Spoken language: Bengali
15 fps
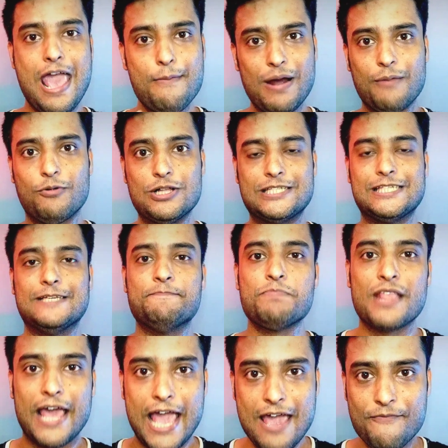এবার বলছি
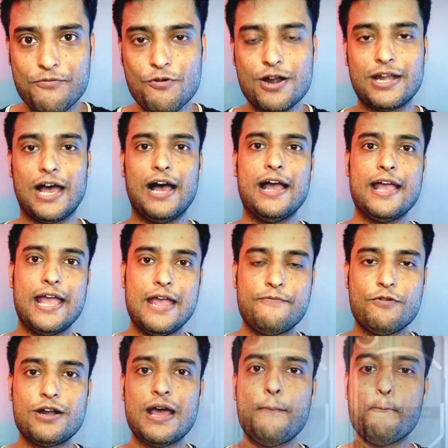এই ফোনটা এই
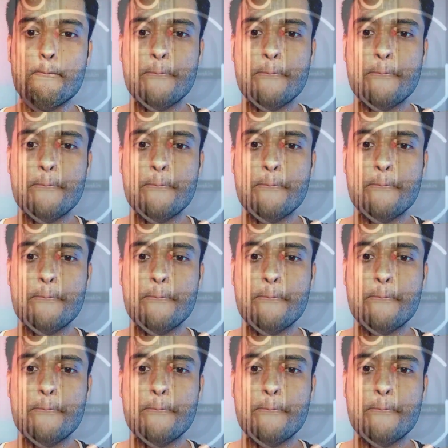ফোনটা